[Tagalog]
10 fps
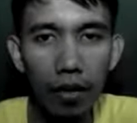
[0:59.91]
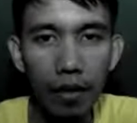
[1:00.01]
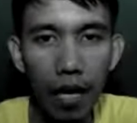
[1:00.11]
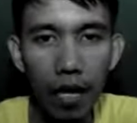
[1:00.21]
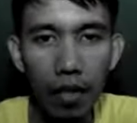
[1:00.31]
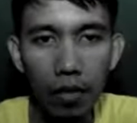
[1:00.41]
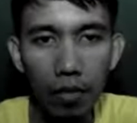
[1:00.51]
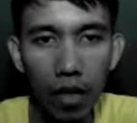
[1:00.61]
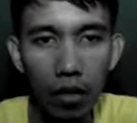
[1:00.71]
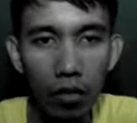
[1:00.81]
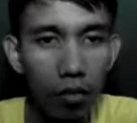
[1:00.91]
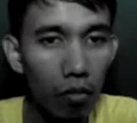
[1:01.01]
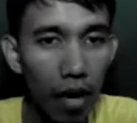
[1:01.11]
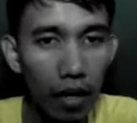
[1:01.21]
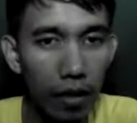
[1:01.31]
nang
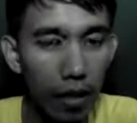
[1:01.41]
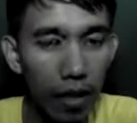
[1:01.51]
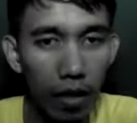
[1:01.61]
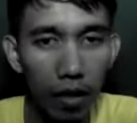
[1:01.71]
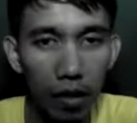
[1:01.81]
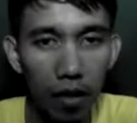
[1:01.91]
mag-uumaga na,